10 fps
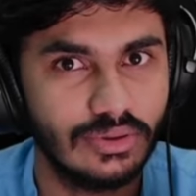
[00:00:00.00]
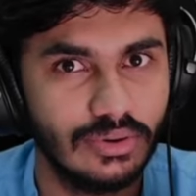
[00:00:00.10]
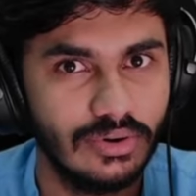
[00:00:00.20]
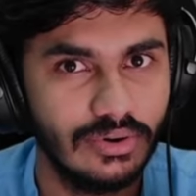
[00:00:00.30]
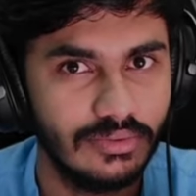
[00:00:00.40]
तो
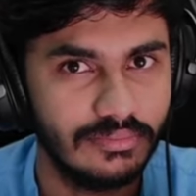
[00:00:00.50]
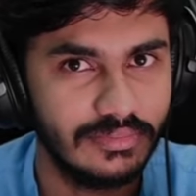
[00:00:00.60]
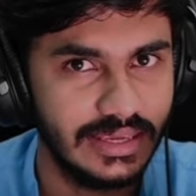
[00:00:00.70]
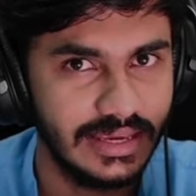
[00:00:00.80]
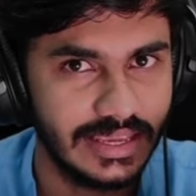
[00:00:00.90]

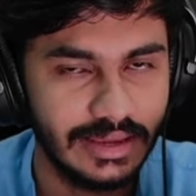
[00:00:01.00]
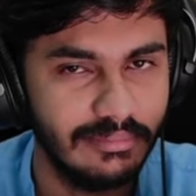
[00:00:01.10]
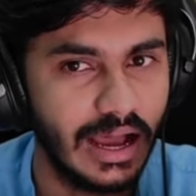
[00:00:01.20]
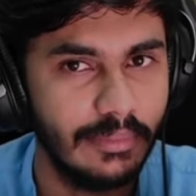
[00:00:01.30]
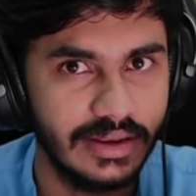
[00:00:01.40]
ये गेम
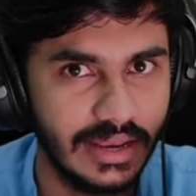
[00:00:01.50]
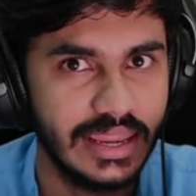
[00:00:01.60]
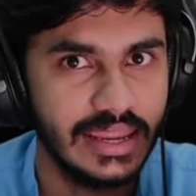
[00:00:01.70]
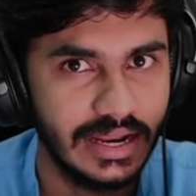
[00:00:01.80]
अब नहीं आने